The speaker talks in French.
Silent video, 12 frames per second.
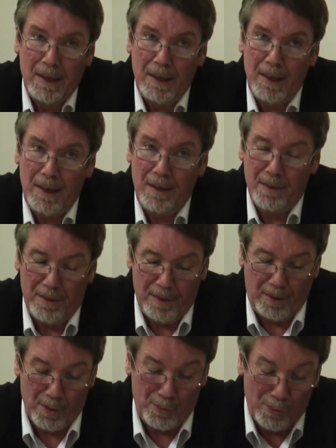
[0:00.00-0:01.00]
Et
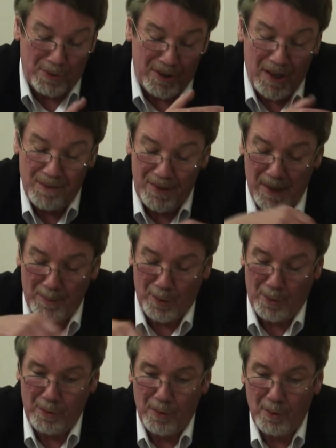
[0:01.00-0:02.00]
euh, quand on sait
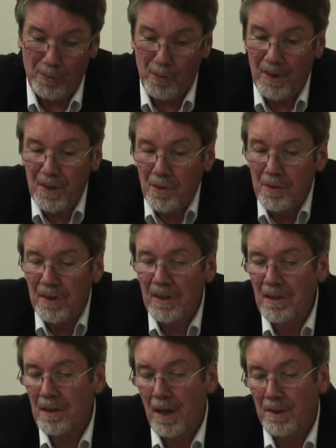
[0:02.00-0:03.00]
évidemment que dans toutes les
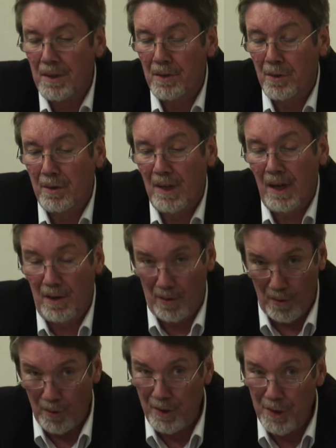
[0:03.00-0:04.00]
sociétés traditionnelles,
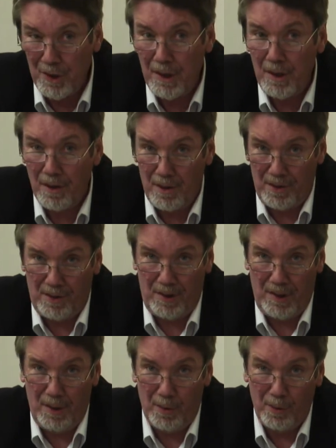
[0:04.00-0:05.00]
l'origine,
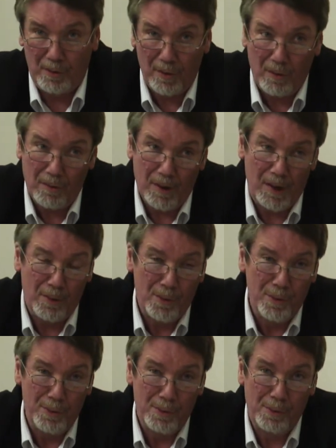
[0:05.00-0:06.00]
c'est le temps et le
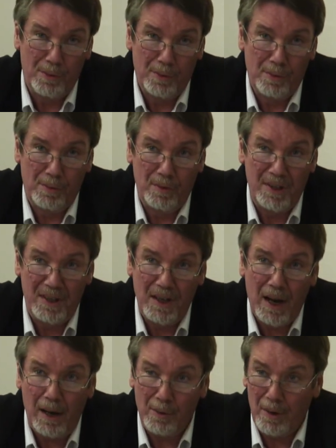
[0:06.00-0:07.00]
lieu de,
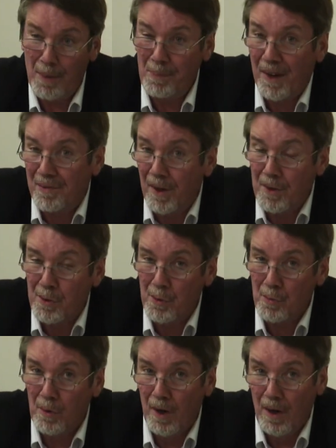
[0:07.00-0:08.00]
l'idéal, de la perfection,